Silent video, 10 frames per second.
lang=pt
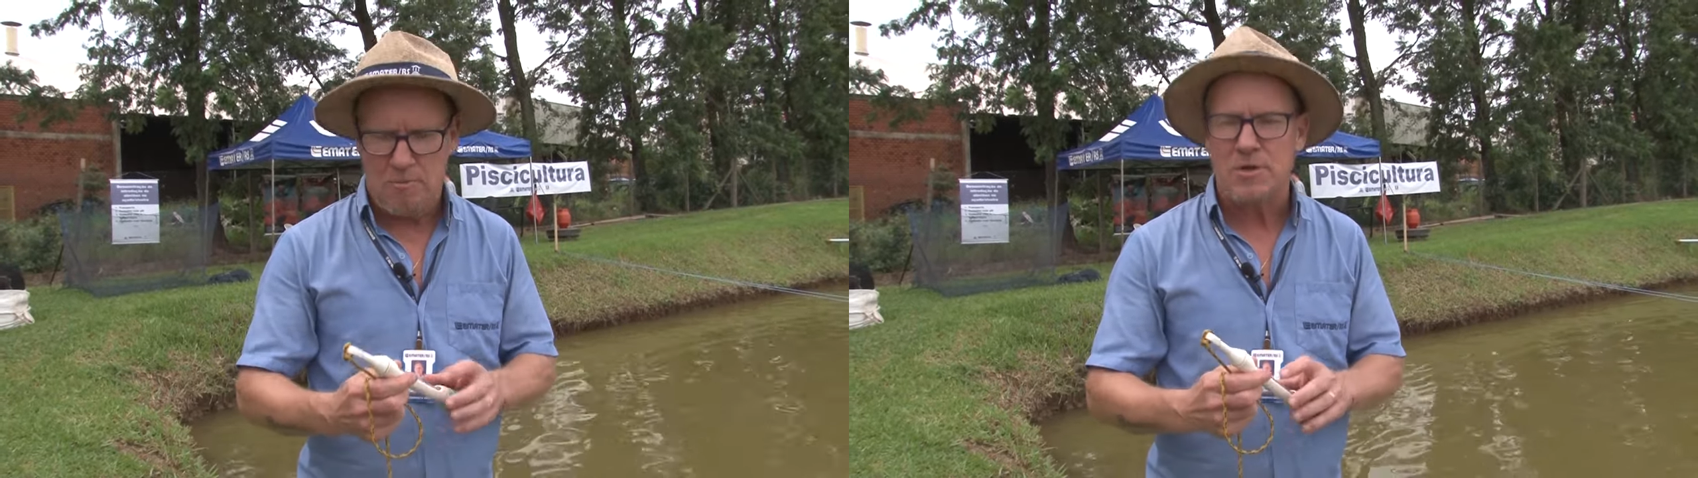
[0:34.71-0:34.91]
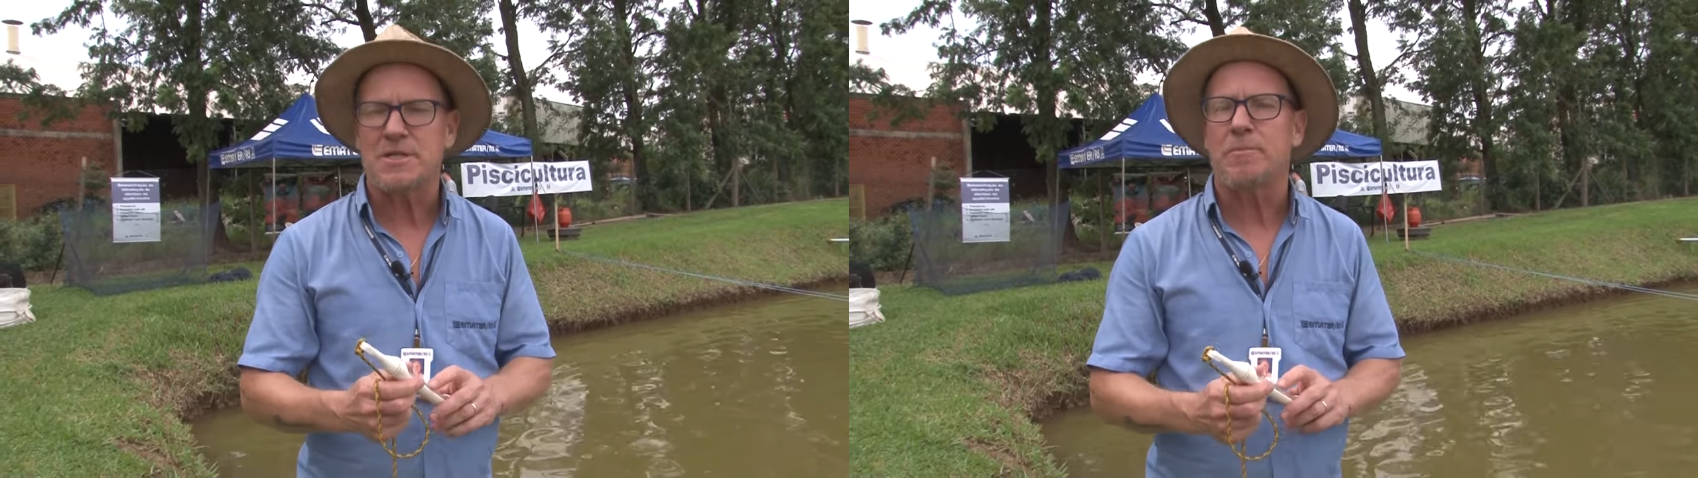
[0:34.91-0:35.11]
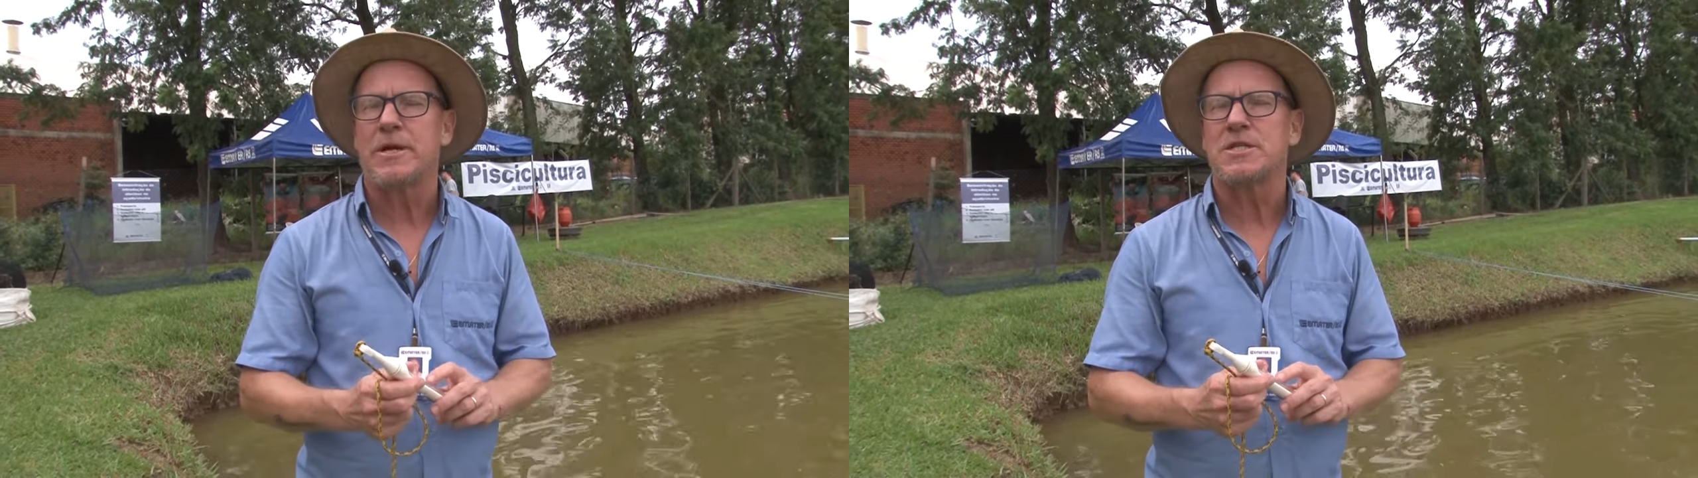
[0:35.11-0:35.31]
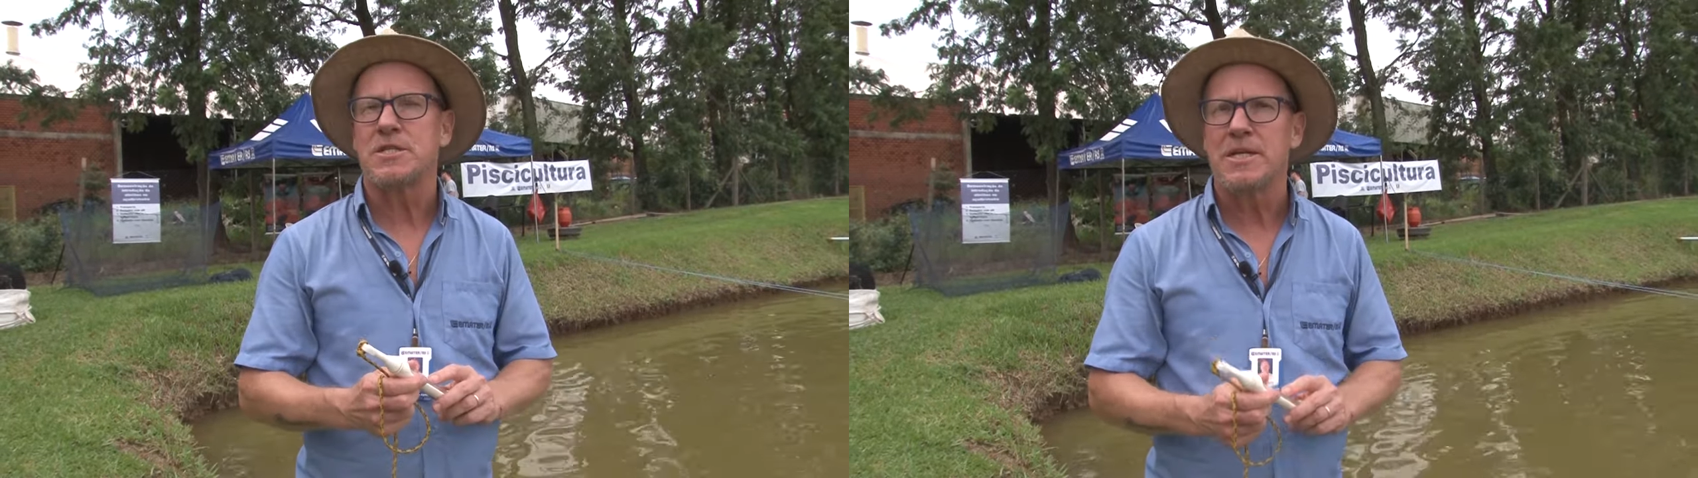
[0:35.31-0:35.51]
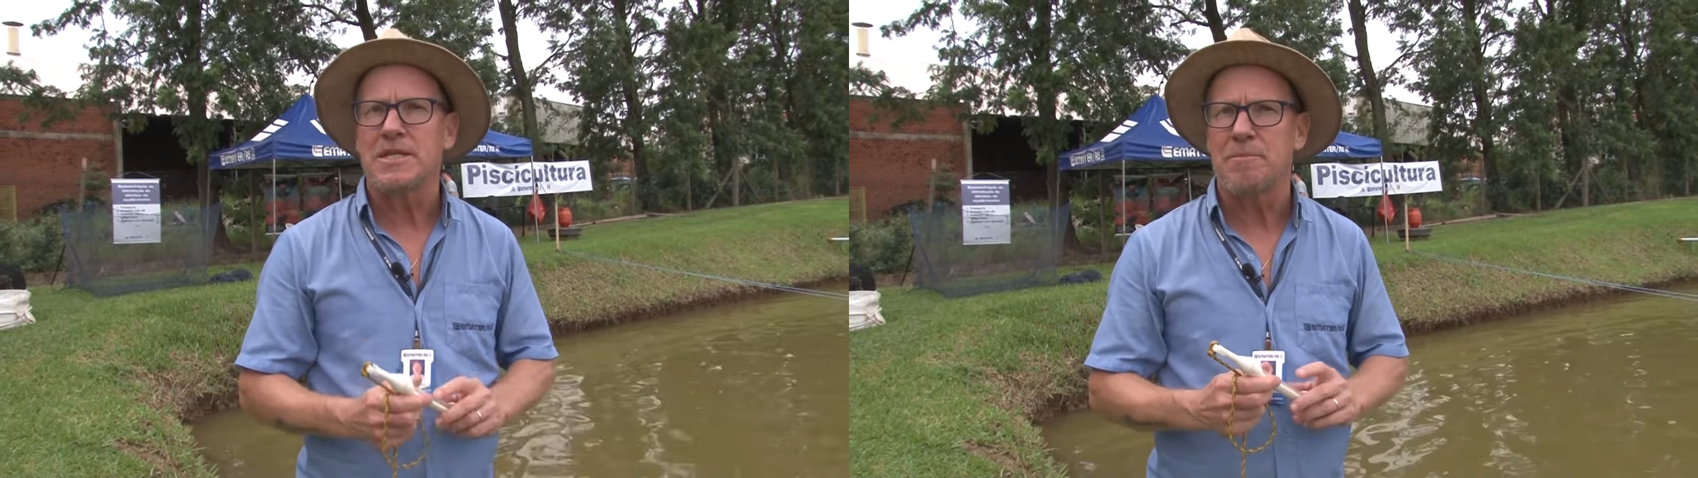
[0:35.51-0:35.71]
pois a
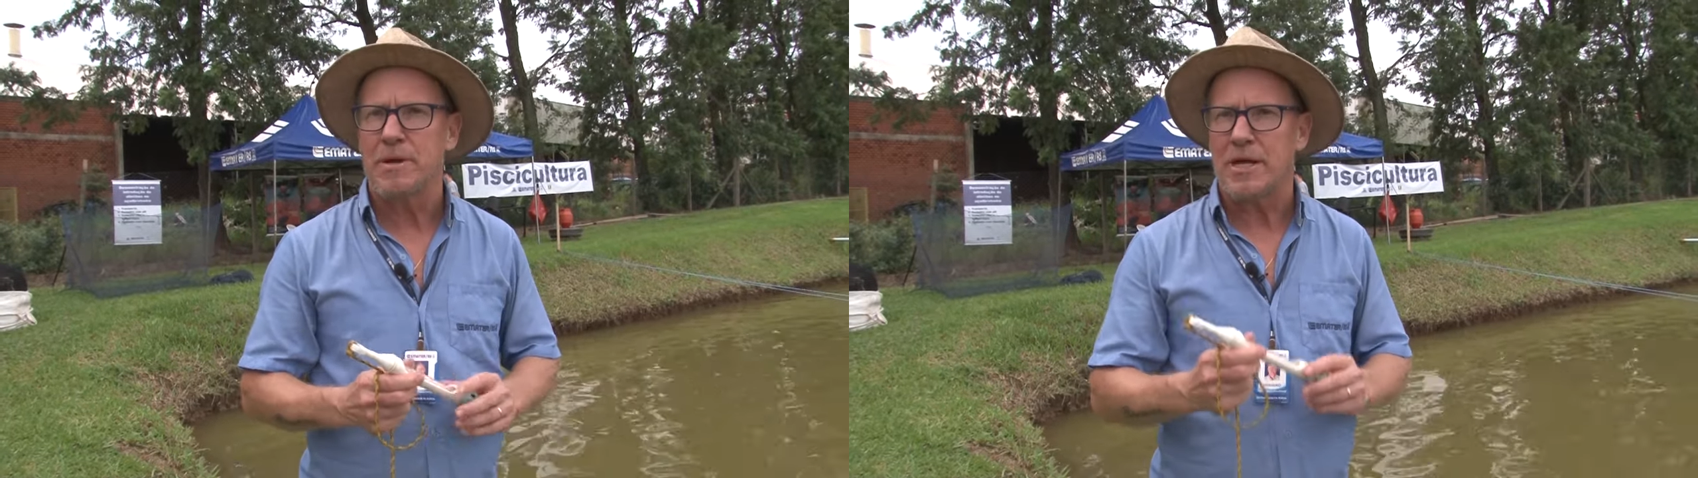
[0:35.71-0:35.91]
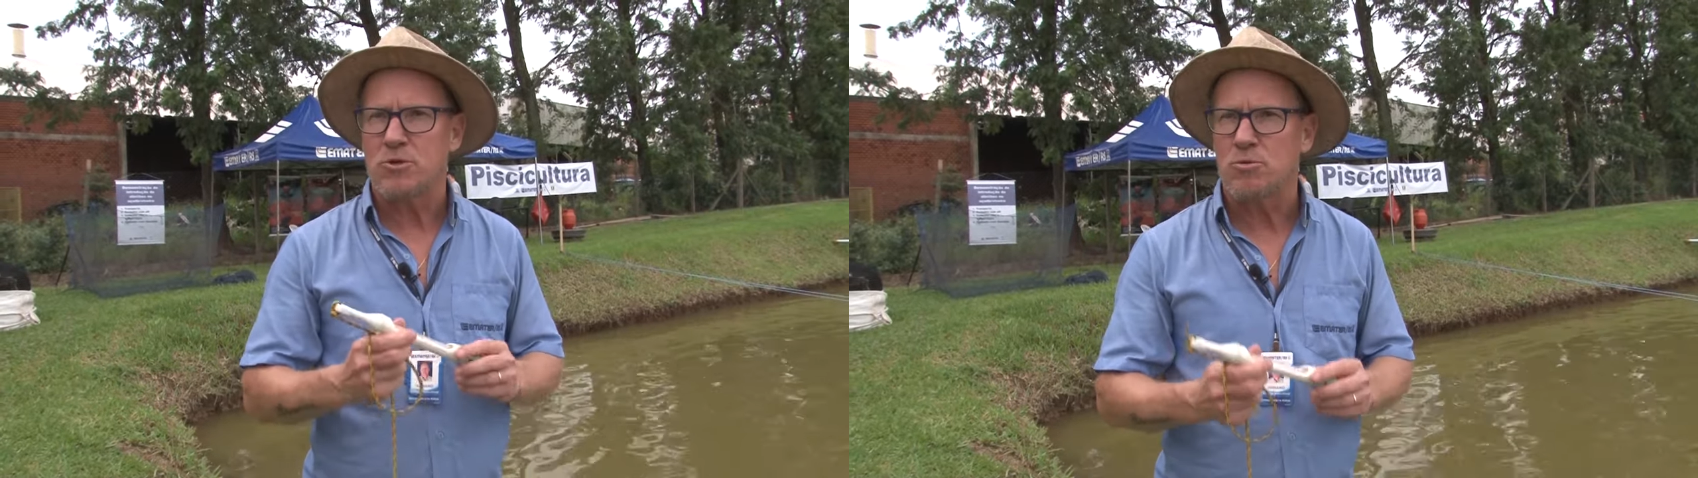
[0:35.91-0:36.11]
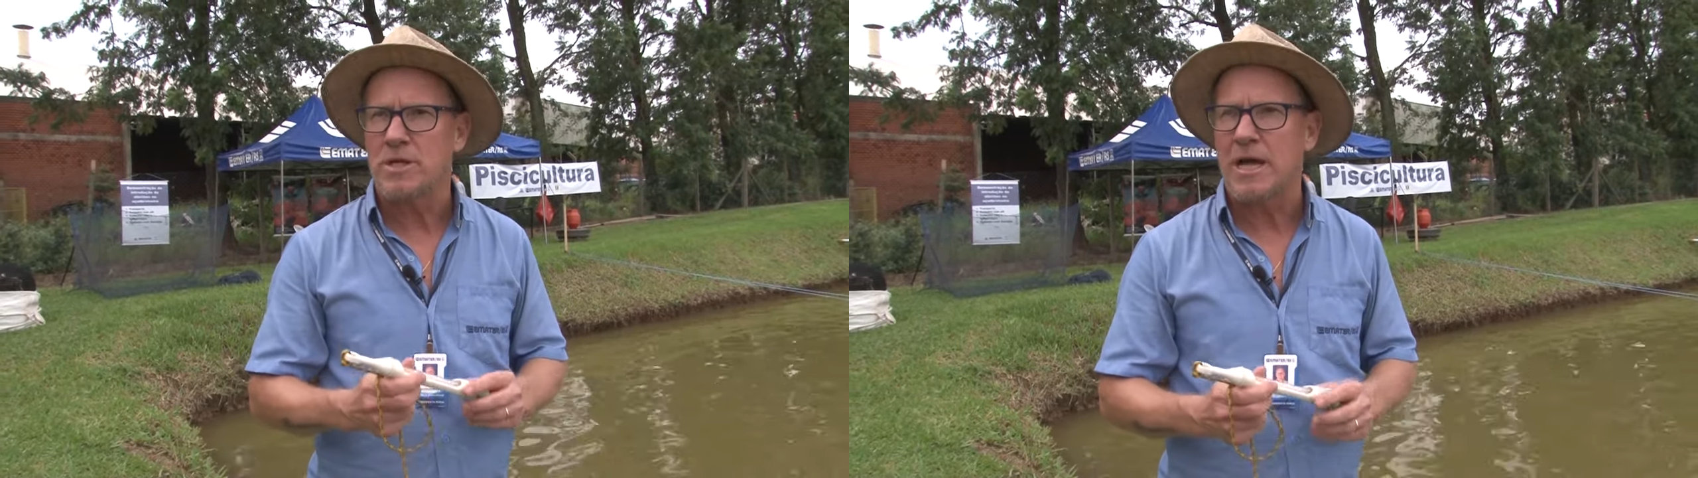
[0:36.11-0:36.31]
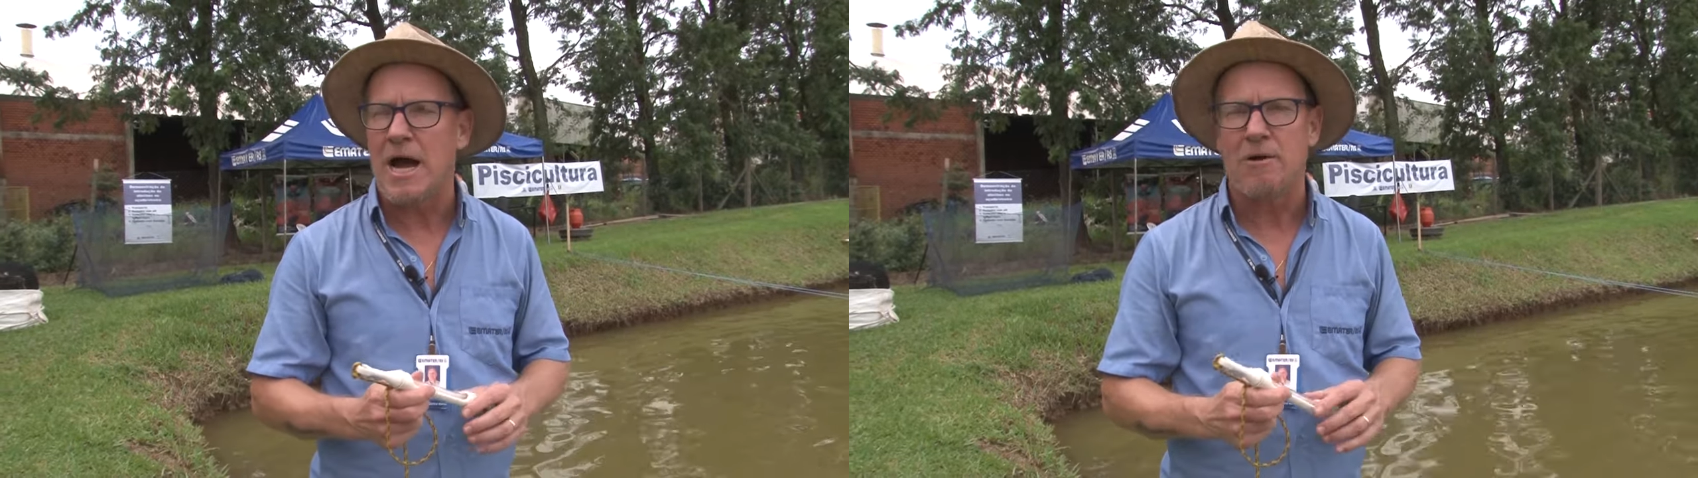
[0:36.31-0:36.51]
partir da temperatura da